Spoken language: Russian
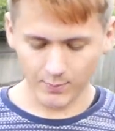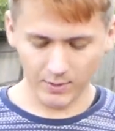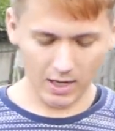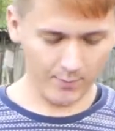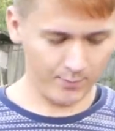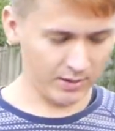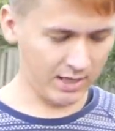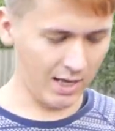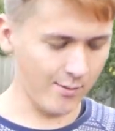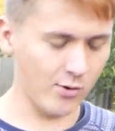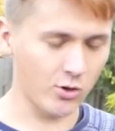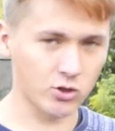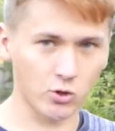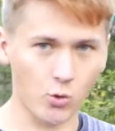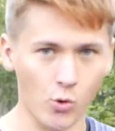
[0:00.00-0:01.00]
мы обмотаем
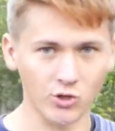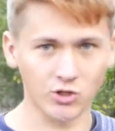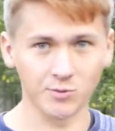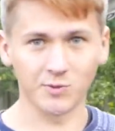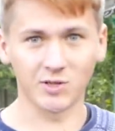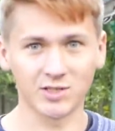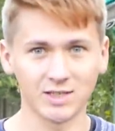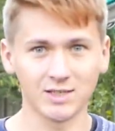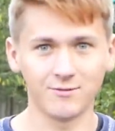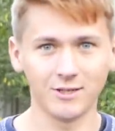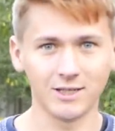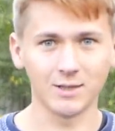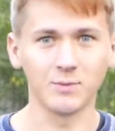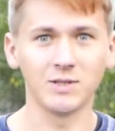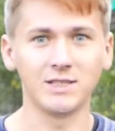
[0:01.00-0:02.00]
их скотчем
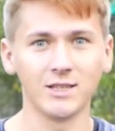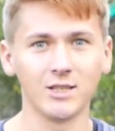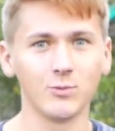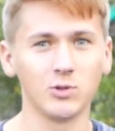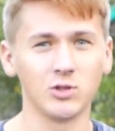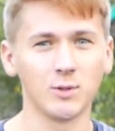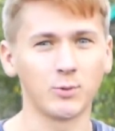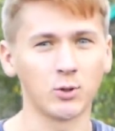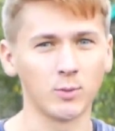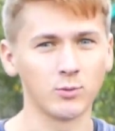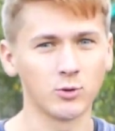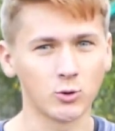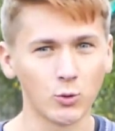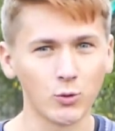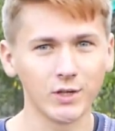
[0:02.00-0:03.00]
разноцветными, сделаем из них потом
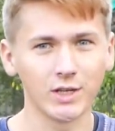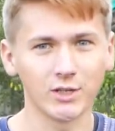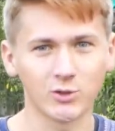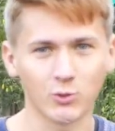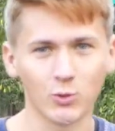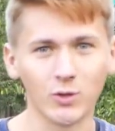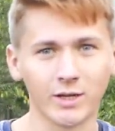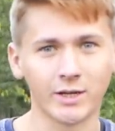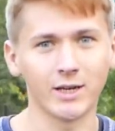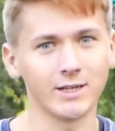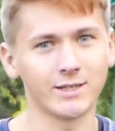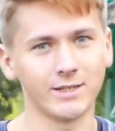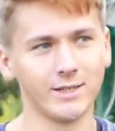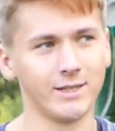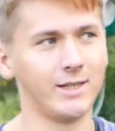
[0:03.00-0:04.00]
стулья, стол,
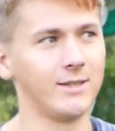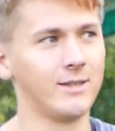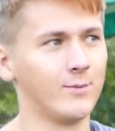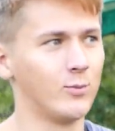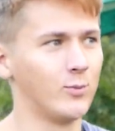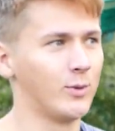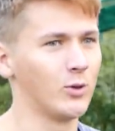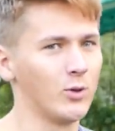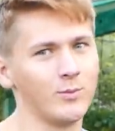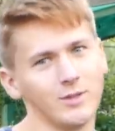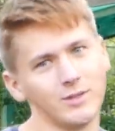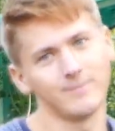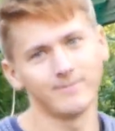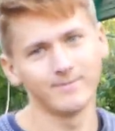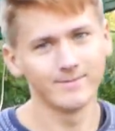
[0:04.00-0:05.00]
кресло или тому
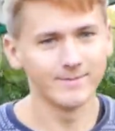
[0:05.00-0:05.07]
подобное.